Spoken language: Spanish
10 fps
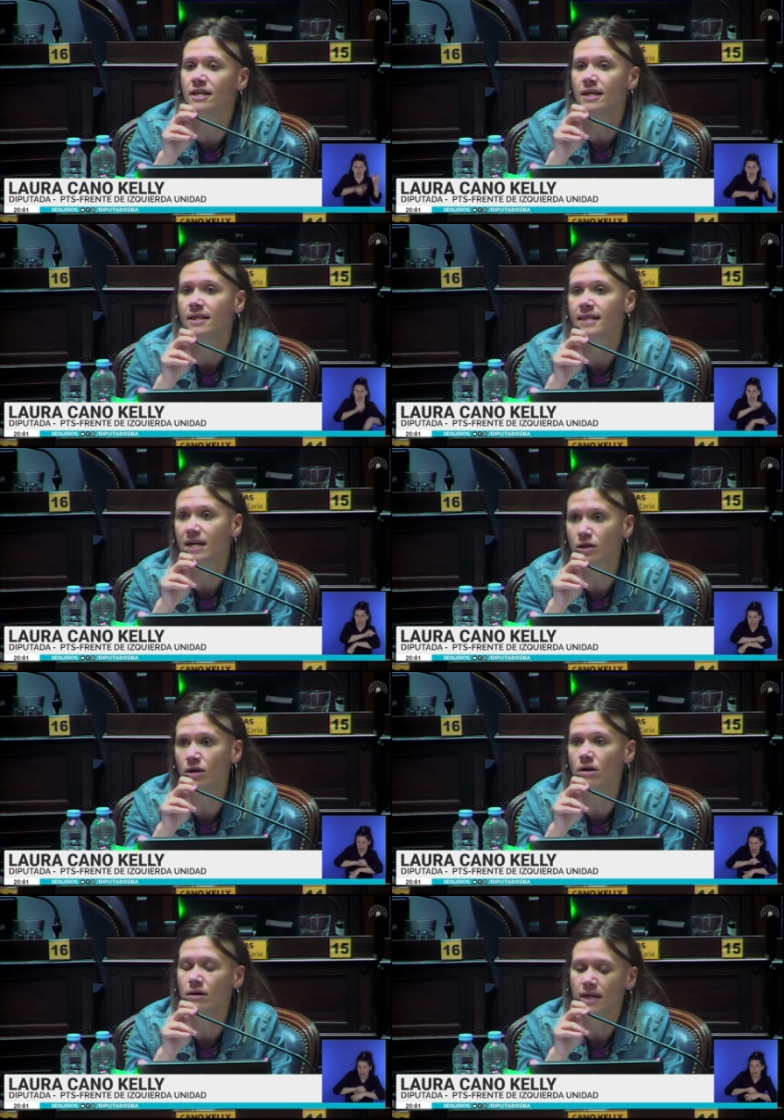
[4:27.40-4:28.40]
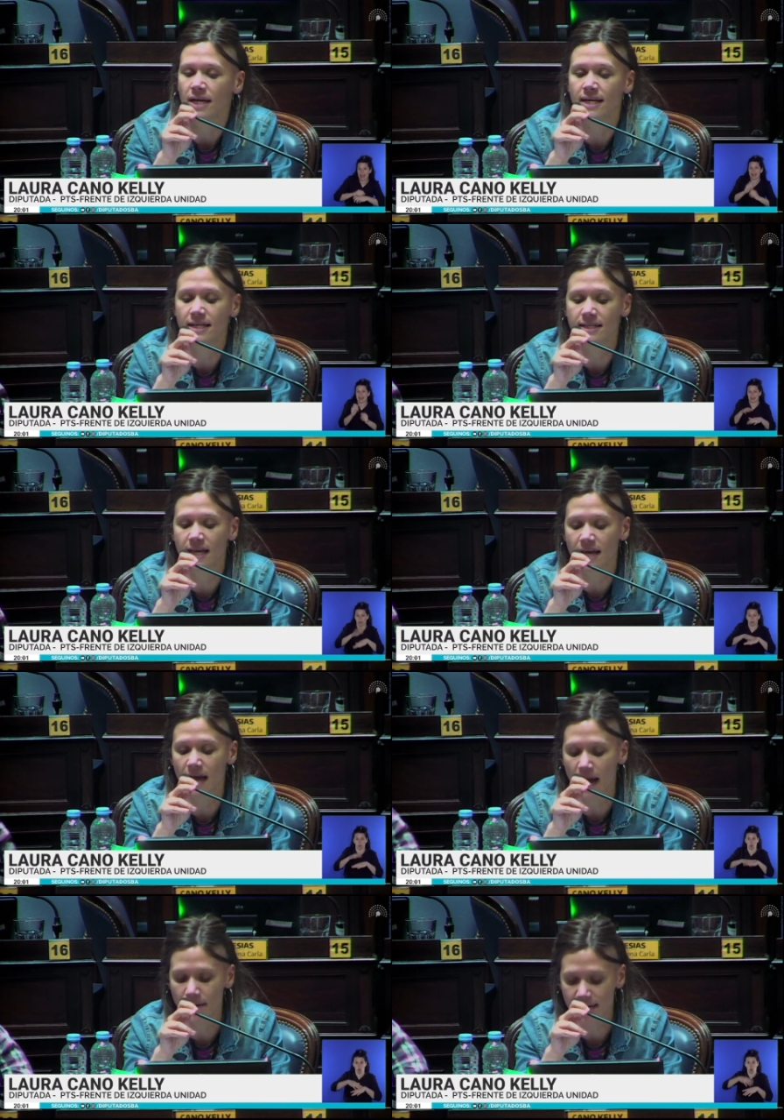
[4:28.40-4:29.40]
dejó en ese
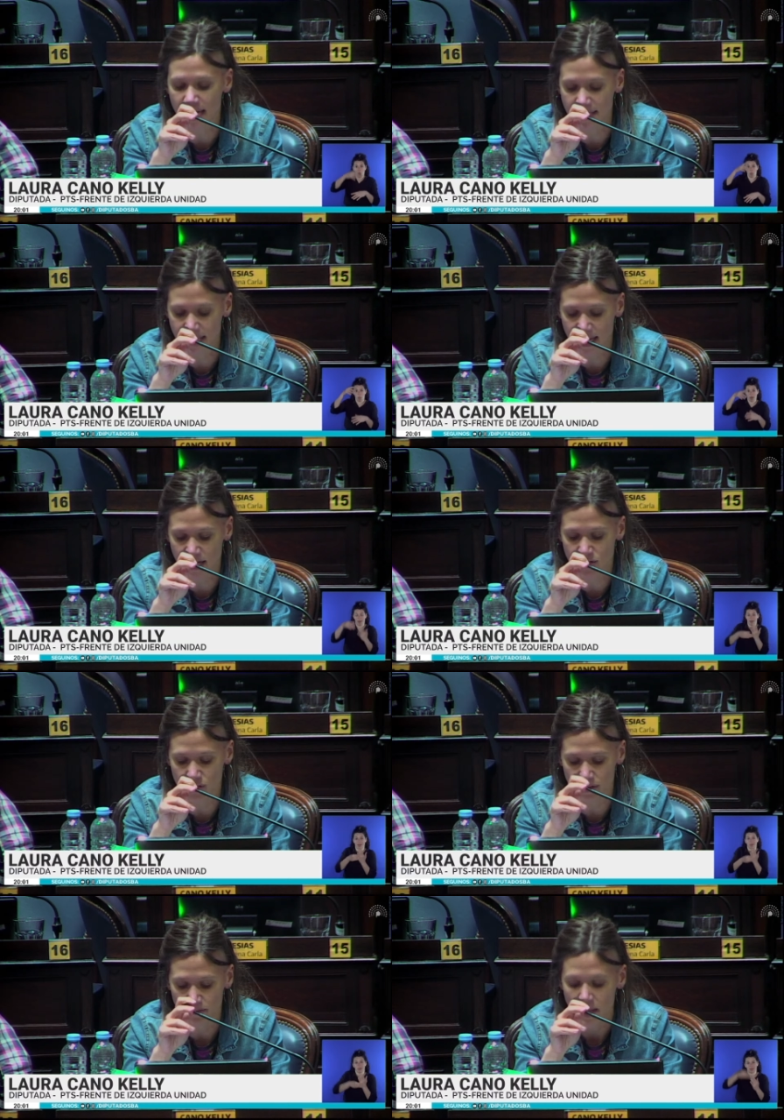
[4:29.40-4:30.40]
aberrante hecho.